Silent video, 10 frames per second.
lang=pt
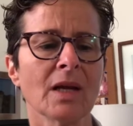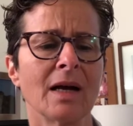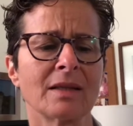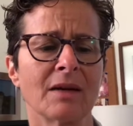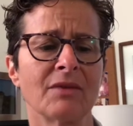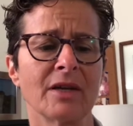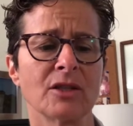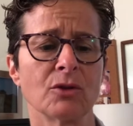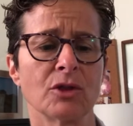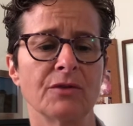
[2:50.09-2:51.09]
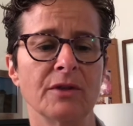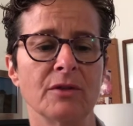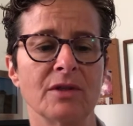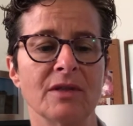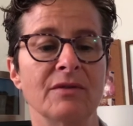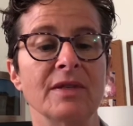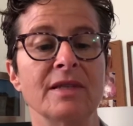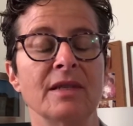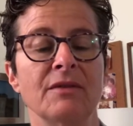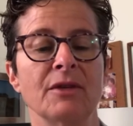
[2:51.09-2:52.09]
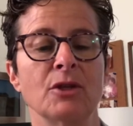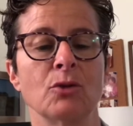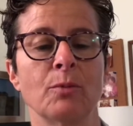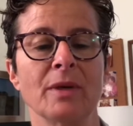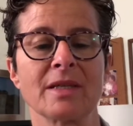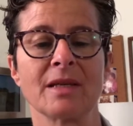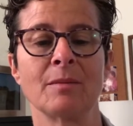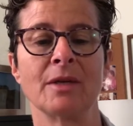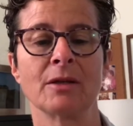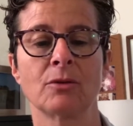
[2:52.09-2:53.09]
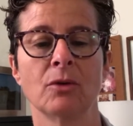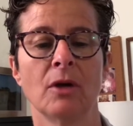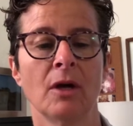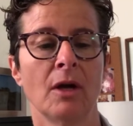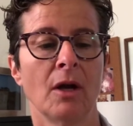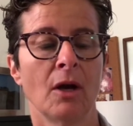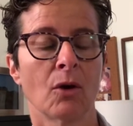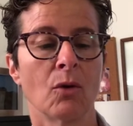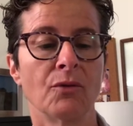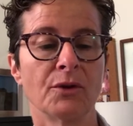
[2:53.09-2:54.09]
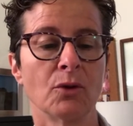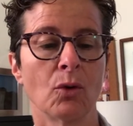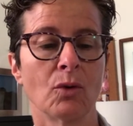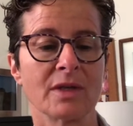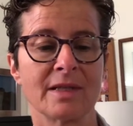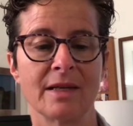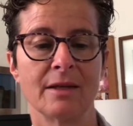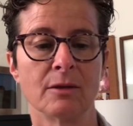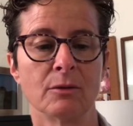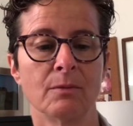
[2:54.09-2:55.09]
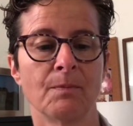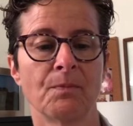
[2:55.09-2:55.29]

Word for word: Através dos fios invisíveis do pensamento, convidou-o a segui-lo.